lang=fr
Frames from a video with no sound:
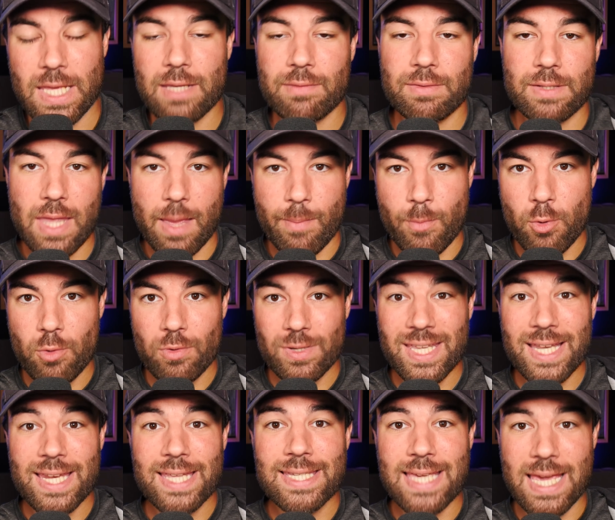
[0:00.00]
Et évidemment,
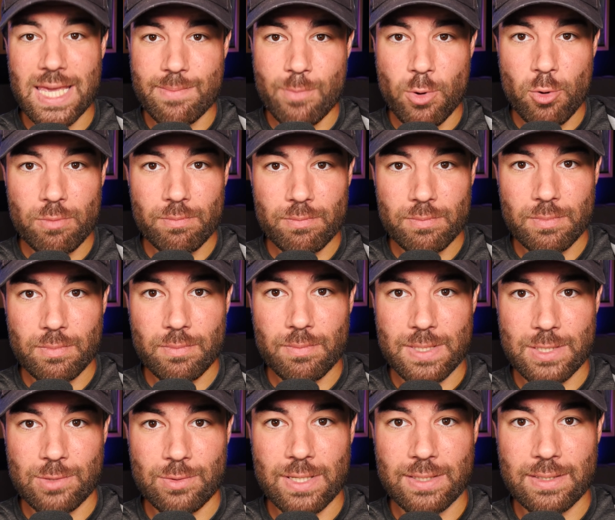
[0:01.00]
il y a les caïmans,
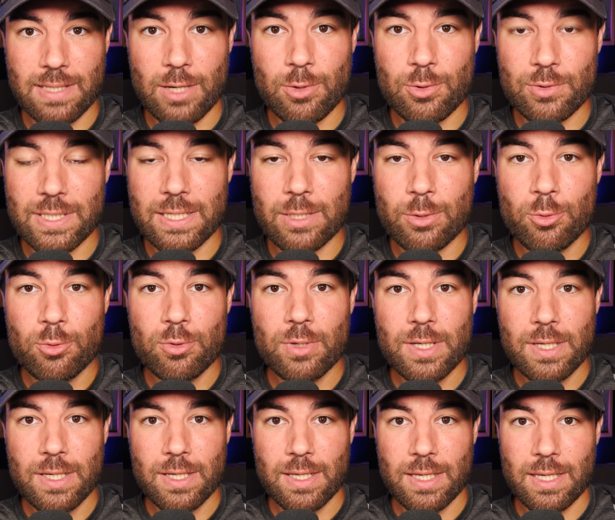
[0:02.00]
parce qu'on était à côté de l'eau,
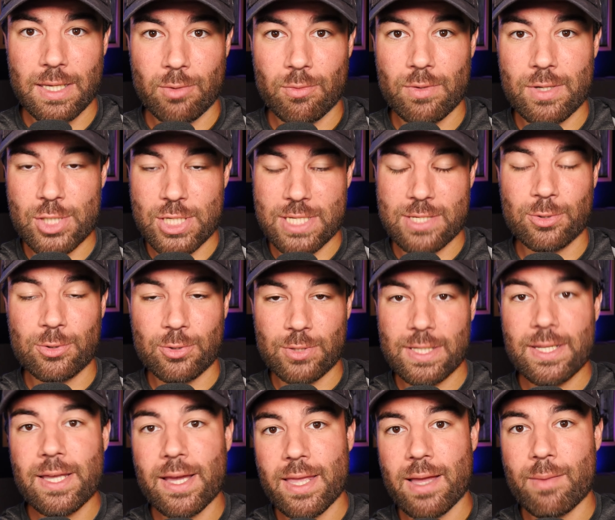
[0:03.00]
et on, je les
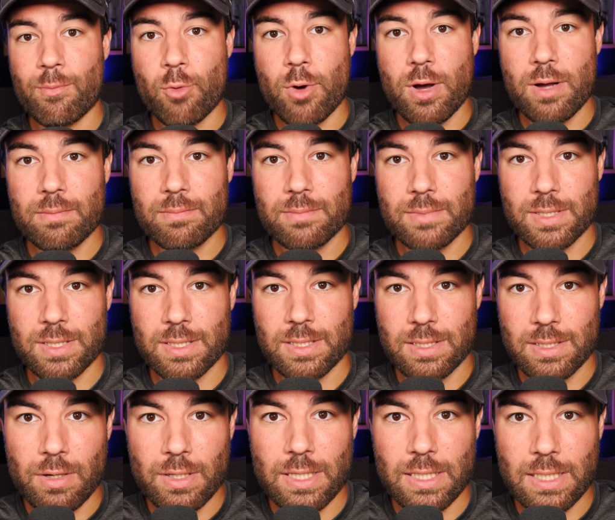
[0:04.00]
entendais derrière moi,
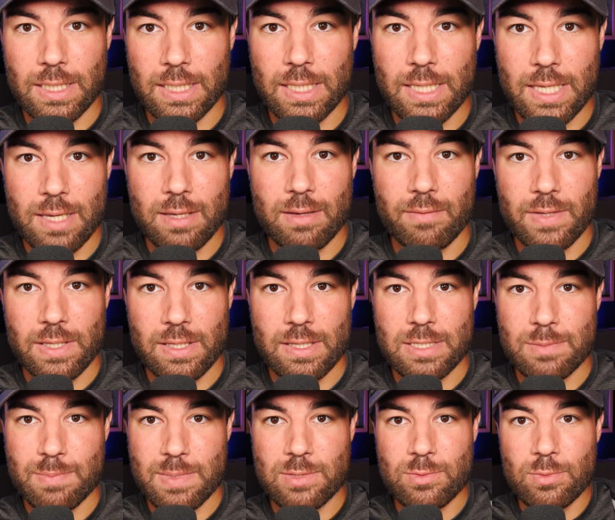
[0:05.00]
qui, qui criaient avec
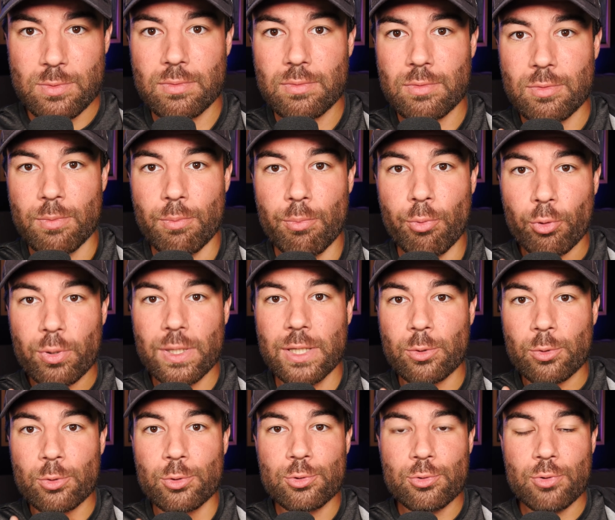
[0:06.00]
une espèce de,
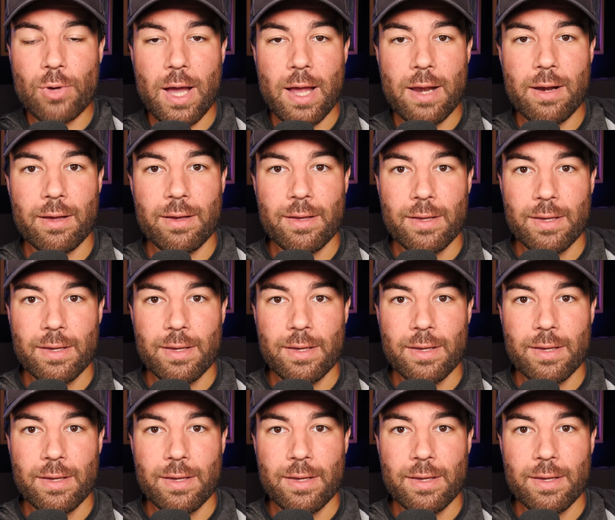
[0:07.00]
bruit guttural.